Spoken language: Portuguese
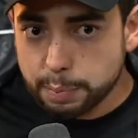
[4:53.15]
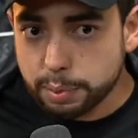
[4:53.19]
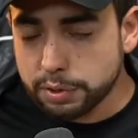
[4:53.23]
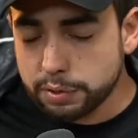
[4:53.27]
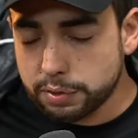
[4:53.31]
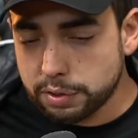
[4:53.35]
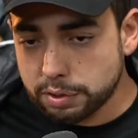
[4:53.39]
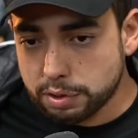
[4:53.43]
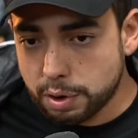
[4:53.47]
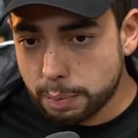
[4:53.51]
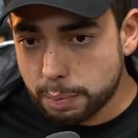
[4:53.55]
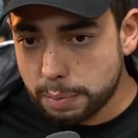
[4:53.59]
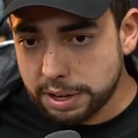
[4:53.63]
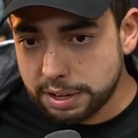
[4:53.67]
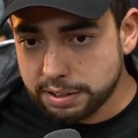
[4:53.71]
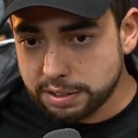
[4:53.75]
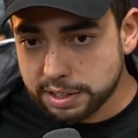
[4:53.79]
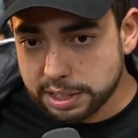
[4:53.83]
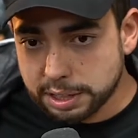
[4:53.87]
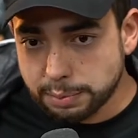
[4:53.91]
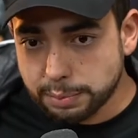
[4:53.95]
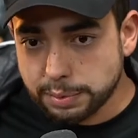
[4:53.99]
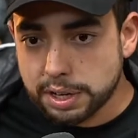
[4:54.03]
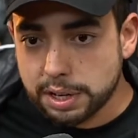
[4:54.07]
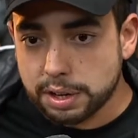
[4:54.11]
depois fiz só
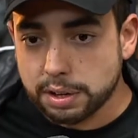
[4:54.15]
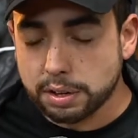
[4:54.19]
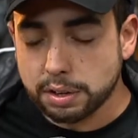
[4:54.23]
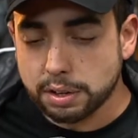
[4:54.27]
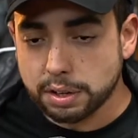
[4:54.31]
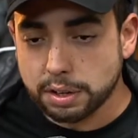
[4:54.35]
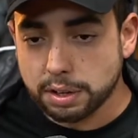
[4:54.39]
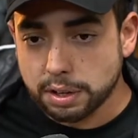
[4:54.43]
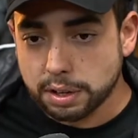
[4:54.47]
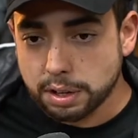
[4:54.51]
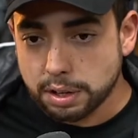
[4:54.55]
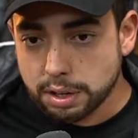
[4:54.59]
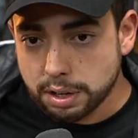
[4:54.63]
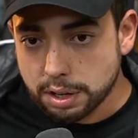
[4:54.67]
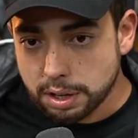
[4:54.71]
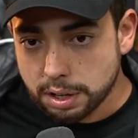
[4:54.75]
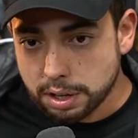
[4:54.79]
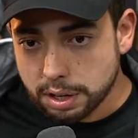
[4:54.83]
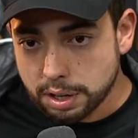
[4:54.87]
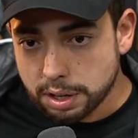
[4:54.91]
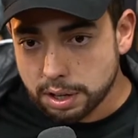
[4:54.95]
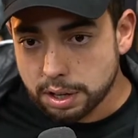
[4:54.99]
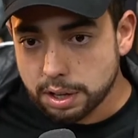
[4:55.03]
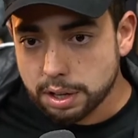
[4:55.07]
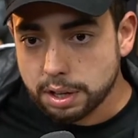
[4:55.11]
perícia criminal.
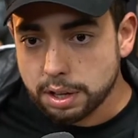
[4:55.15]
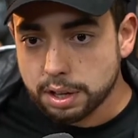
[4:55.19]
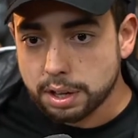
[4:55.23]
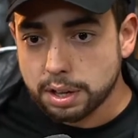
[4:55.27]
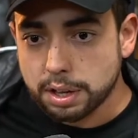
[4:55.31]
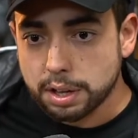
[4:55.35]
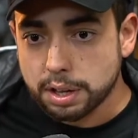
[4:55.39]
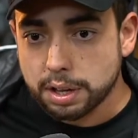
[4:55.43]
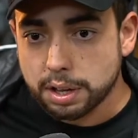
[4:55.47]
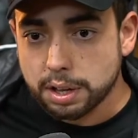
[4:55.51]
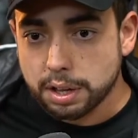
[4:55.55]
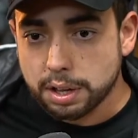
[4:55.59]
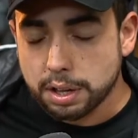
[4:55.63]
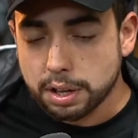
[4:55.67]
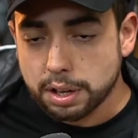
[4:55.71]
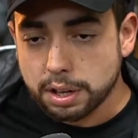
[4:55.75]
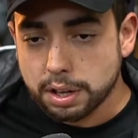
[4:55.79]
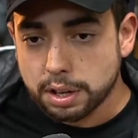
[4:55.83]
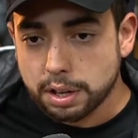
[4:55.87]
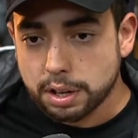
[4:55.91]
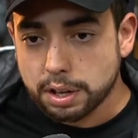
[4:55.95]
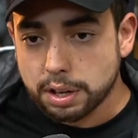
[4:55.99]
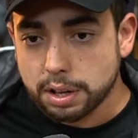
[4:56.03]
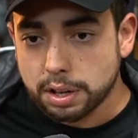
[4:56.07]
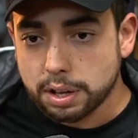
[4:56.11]
Você não, você não ficou,
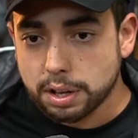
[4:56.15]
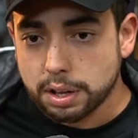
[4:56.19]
